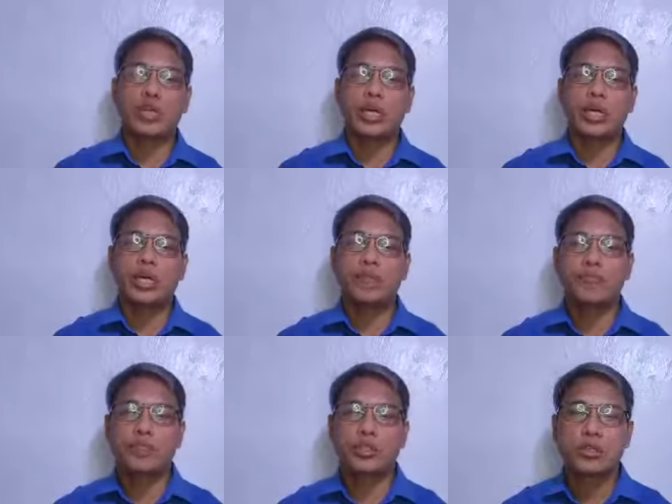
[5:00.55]
die,
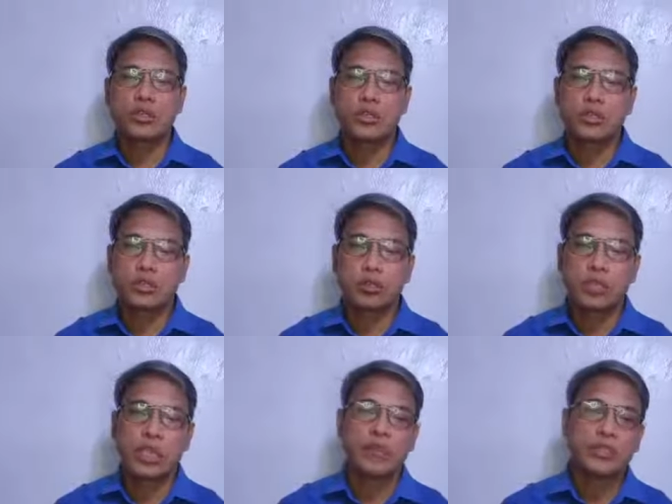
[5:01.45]

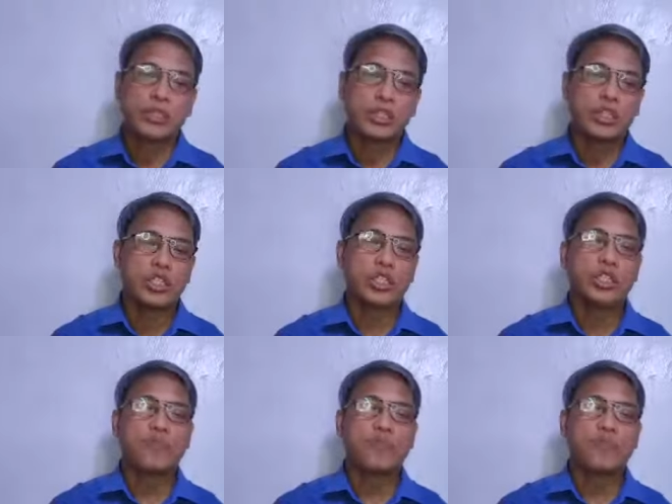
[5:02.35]
but after this,